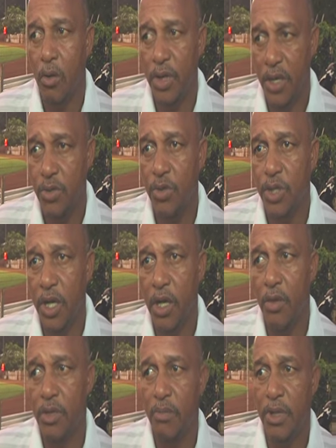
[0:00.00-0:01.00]
on a su
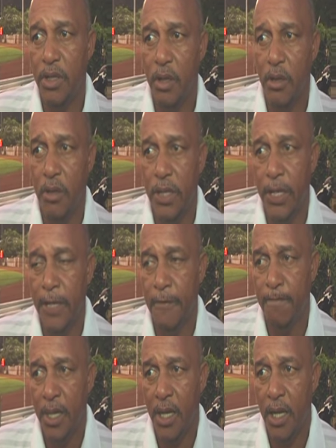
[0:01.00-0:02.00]
gérer en deuxième mi-temps. Et,
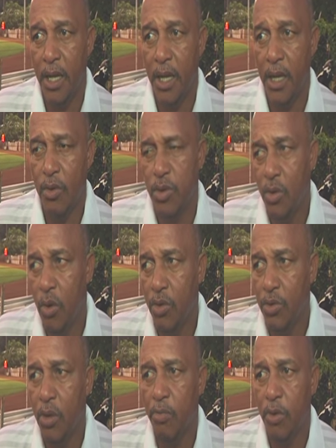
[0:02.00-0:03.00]
le
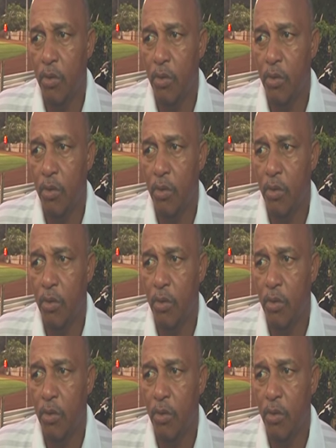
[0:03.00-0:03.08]
score nul,